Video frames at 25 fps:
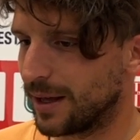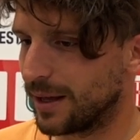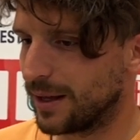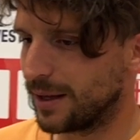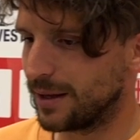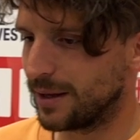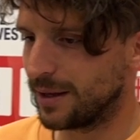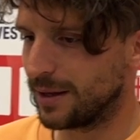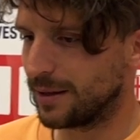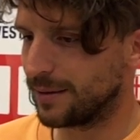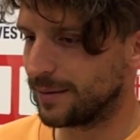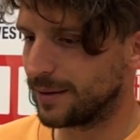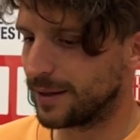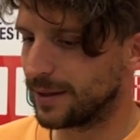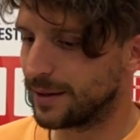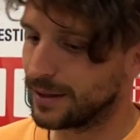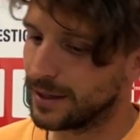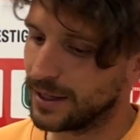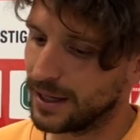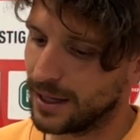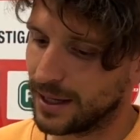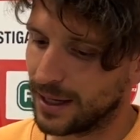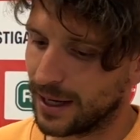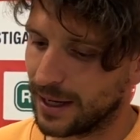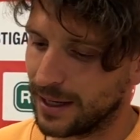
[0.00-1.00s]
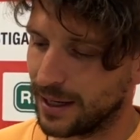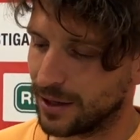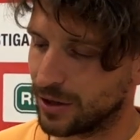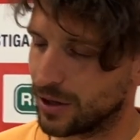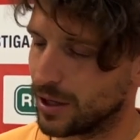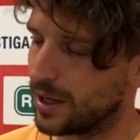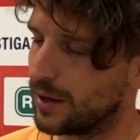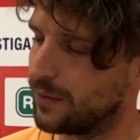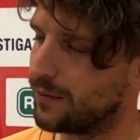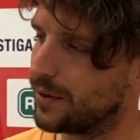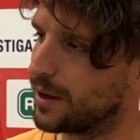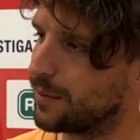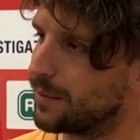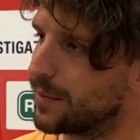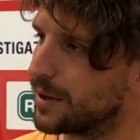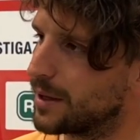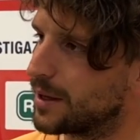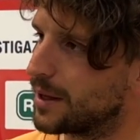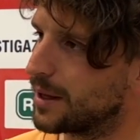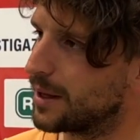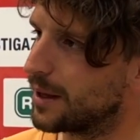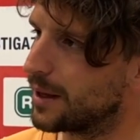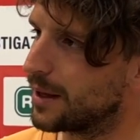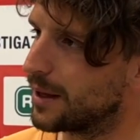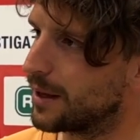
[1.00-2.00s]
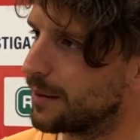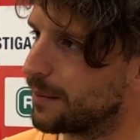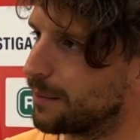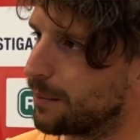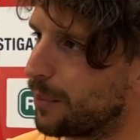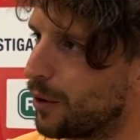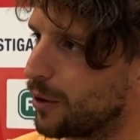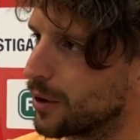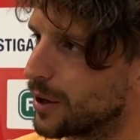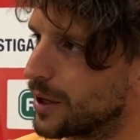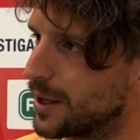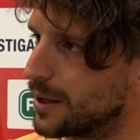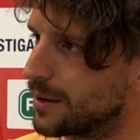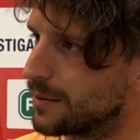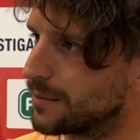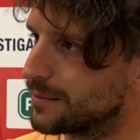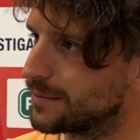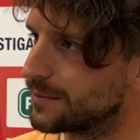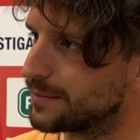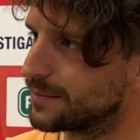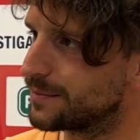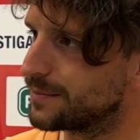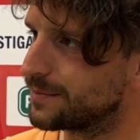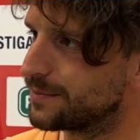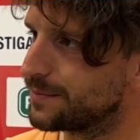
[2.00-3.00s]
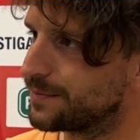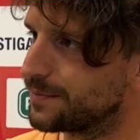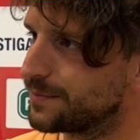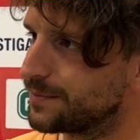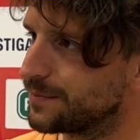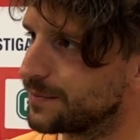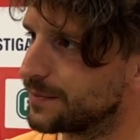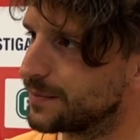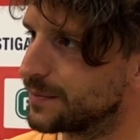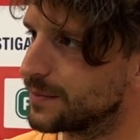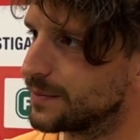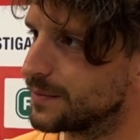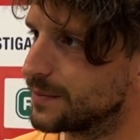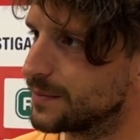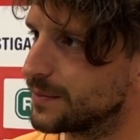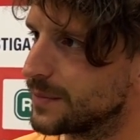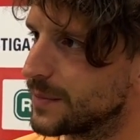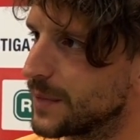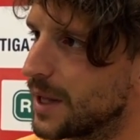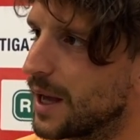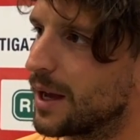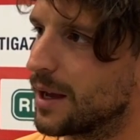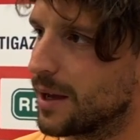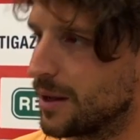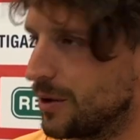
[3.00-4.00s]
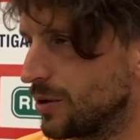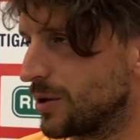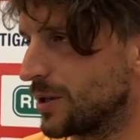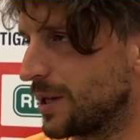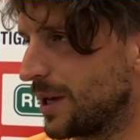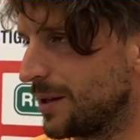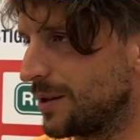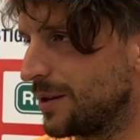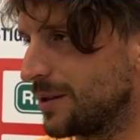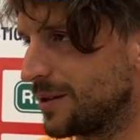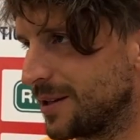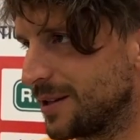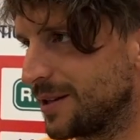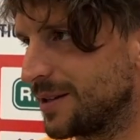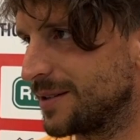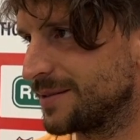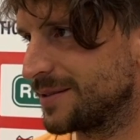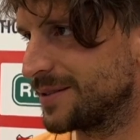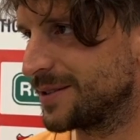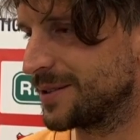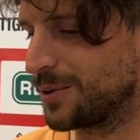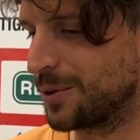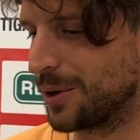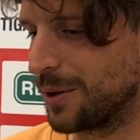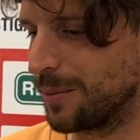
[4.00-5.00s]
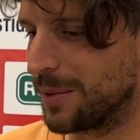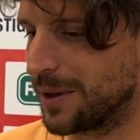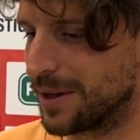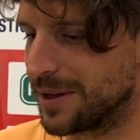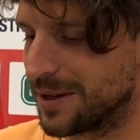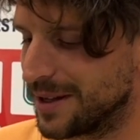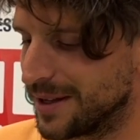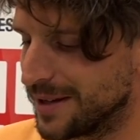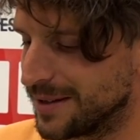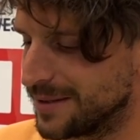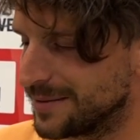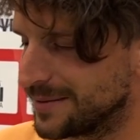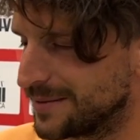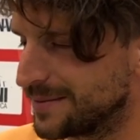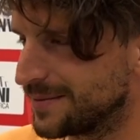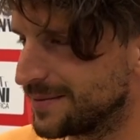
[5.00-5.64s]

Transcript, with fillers: in, in Italia ce n'è veramente pochi. Anche lo stadio, sì. Anche lo stadio, sì, sicuramente.